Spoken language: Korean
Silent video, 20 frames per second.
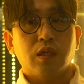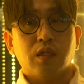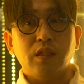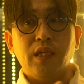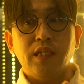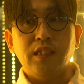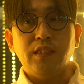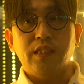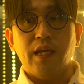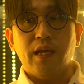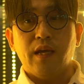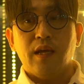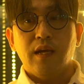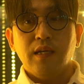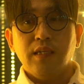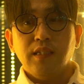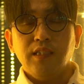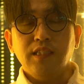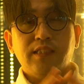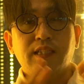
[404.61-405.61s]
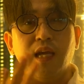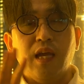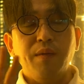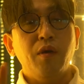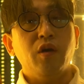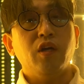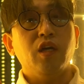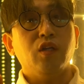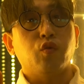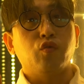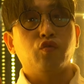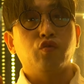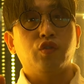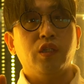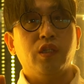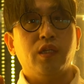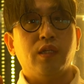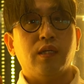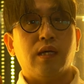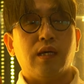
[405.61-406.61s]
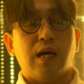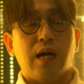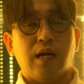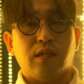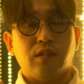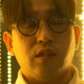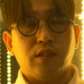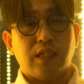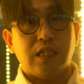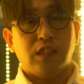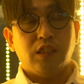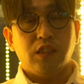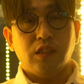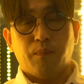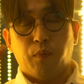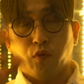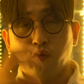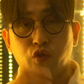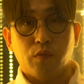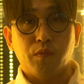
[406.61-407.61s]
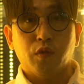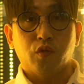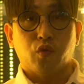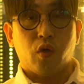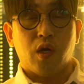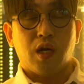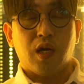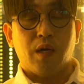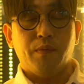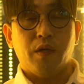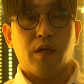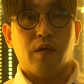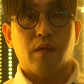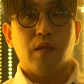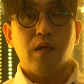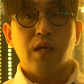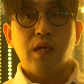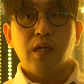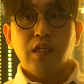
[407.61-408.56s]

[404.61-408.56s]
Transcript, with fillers: 근데 이제 이세 명의 도둑이 아까도 다시 이제 본점으로 돌아가면